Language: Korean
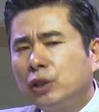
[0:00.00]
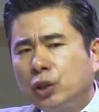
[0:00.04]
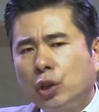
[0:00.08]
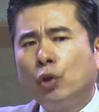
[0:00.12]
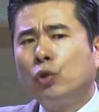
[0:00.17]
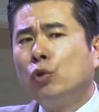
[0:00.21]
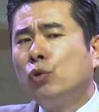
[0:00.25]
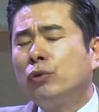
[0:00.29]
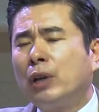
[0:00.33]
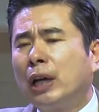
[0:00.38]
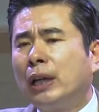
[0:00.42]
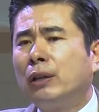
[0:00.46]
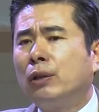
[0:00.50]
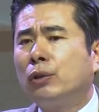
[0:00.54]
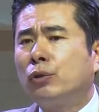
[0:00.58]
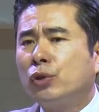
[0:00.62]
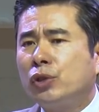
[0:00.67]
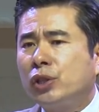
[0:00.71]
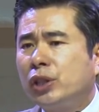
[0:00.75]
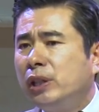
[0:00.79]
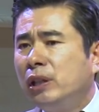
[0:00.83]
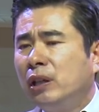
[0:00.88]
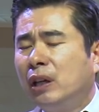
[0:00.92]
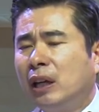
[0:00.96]
천국 가는 것도
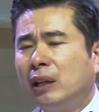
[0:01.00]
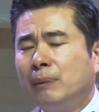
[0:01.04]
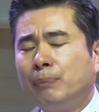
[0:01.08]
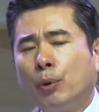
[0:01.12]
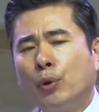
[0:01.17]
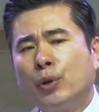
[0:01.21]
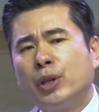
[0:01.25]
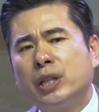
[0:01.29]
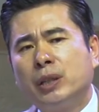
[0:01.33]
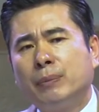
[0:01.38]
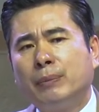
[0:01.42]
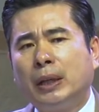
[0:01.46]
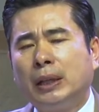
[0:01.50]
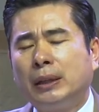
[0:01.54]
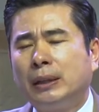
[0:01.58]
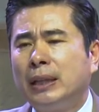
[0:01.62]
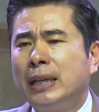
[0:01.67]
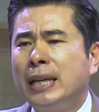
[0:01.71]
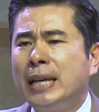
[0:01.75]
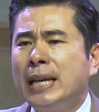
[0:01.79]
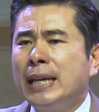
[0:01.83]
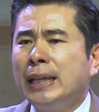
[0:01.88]
신령한 복이지만